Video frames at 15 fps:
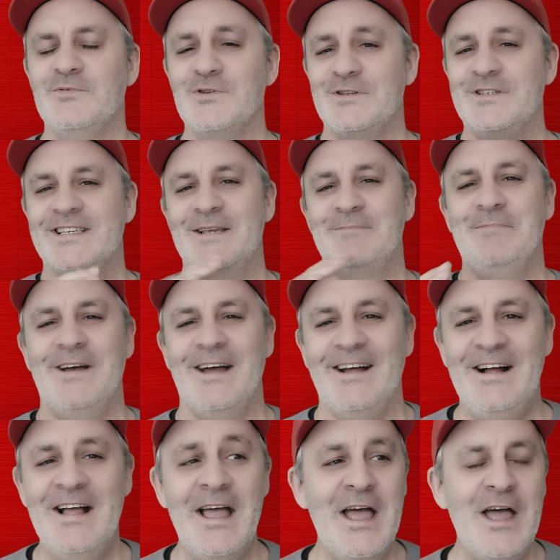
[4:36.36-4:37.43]
Je sais pas.
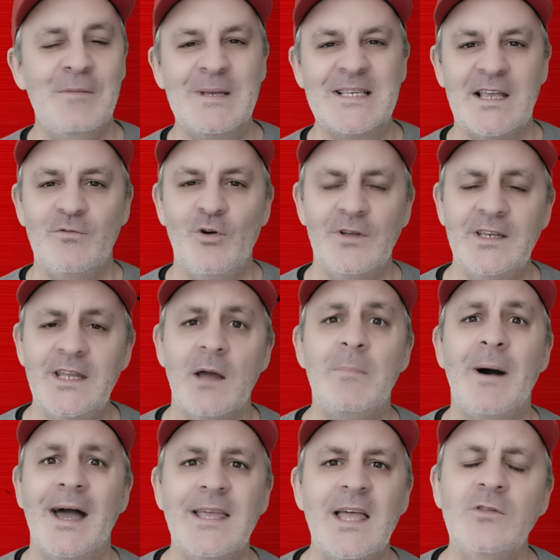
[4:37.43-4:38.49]
Mais ça veut rien dire.
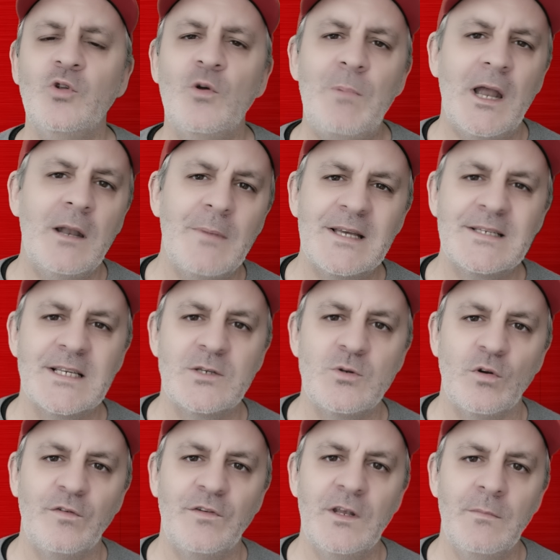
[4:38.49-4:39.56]
Brian De Palma, c'est
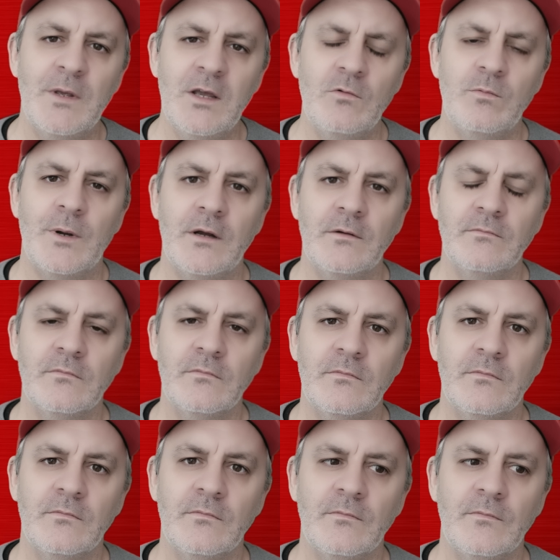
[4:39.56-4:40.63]
surfilmé ou pas
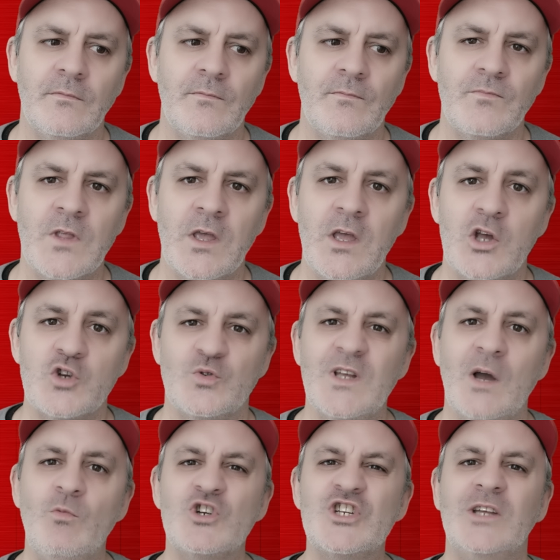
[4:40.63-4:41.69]
Je veux dire,
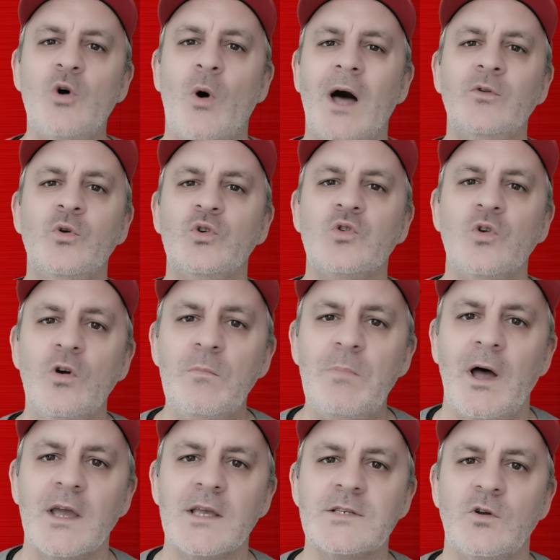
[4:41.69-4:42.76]
moi j'adore que
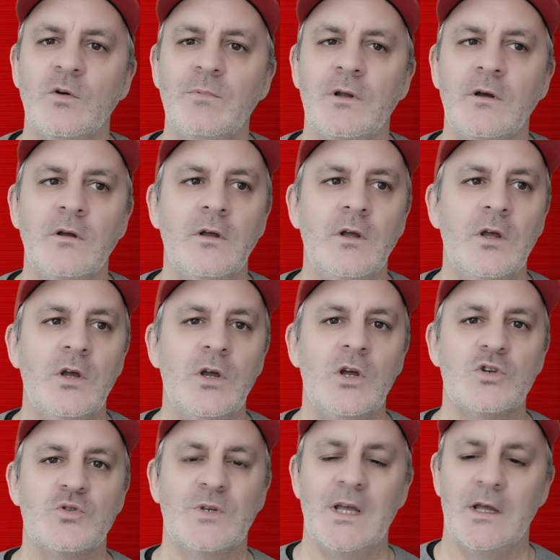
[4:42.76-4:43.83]
par exemple. Hein.
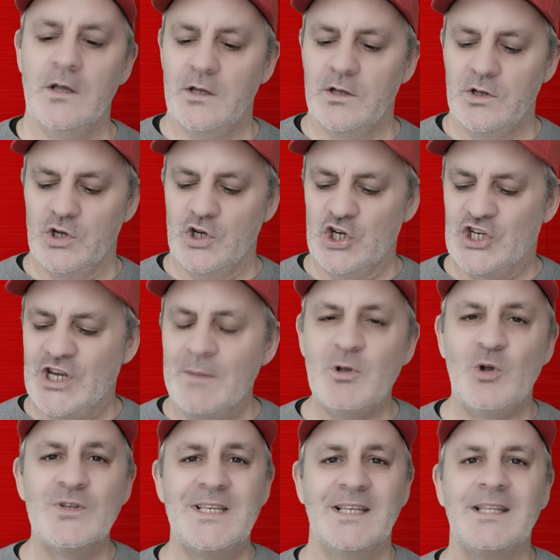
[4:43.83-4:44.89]
Je veux dire, j'aime
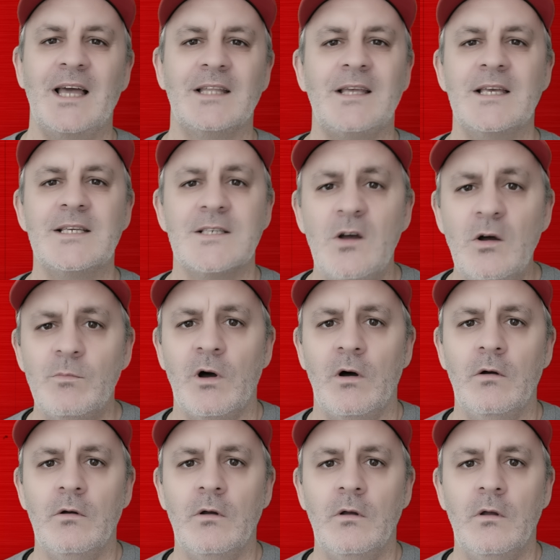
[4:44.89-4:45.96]
quand c'est très très
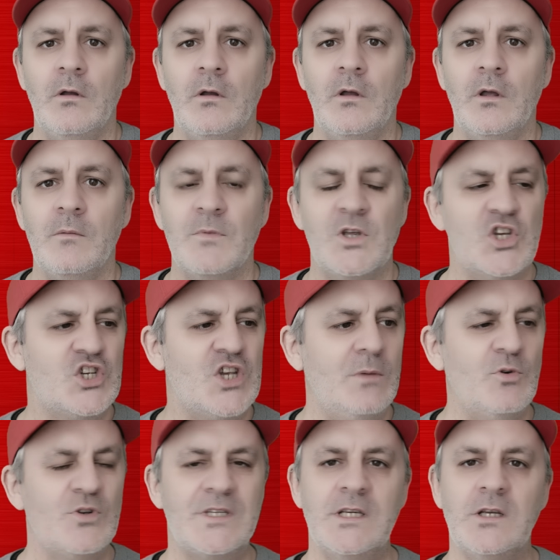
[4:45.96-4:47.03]
sobre, mais
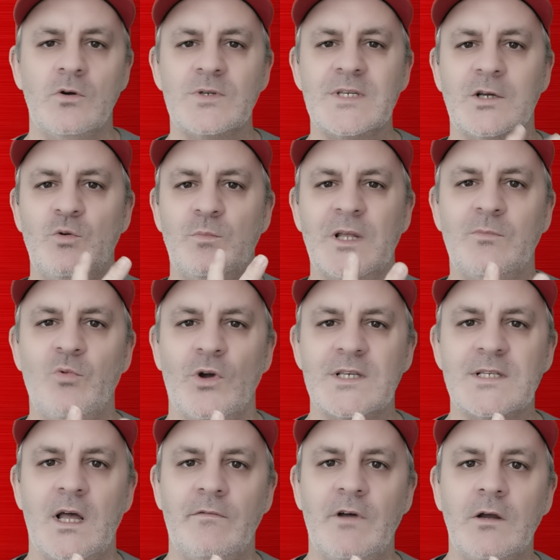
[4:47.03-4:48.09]
j'aime aussi quand c'est complètement
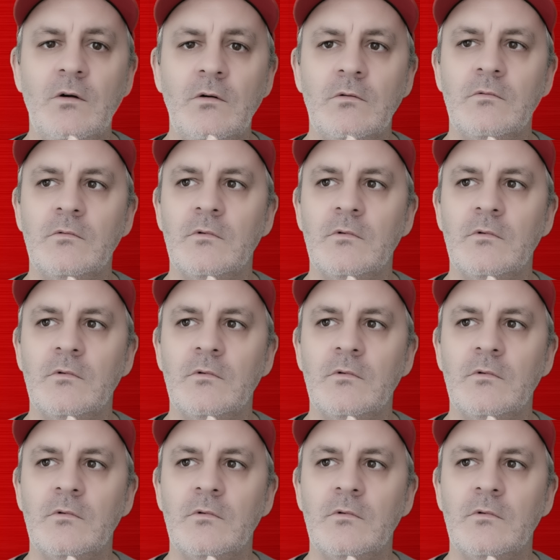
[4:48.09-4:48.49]
extravagant.